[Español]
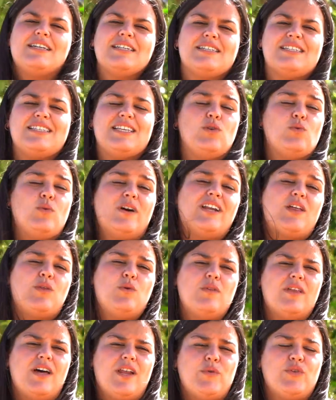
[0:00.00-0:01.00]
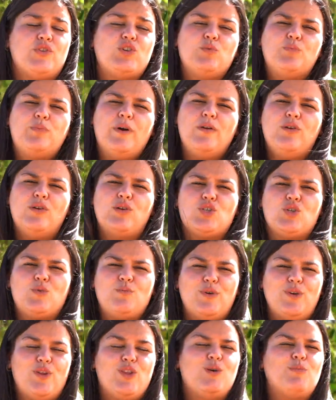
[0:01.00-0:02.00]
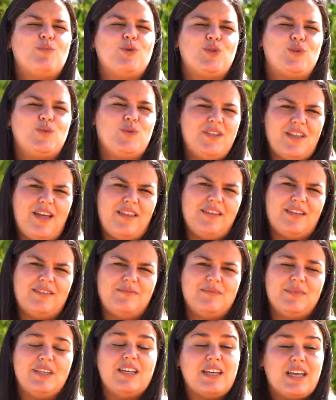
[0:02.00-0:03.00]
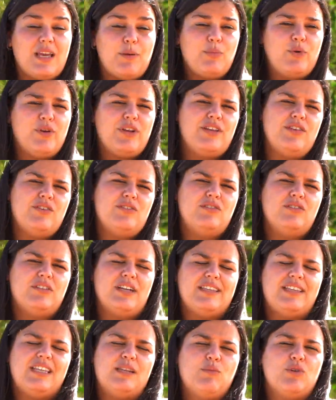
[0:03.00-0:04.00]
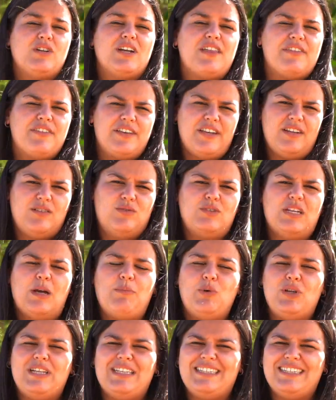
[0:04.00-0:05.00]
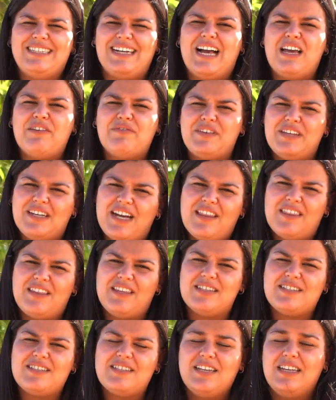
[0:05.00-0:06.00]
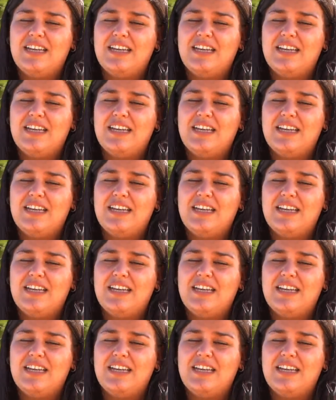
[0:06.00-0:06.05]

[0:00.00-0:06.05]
Sin lugar a dudas, nuestros pueblos son pueblos de oportunidades. Es por ello que tenemos que hacer unas políticas eficaces,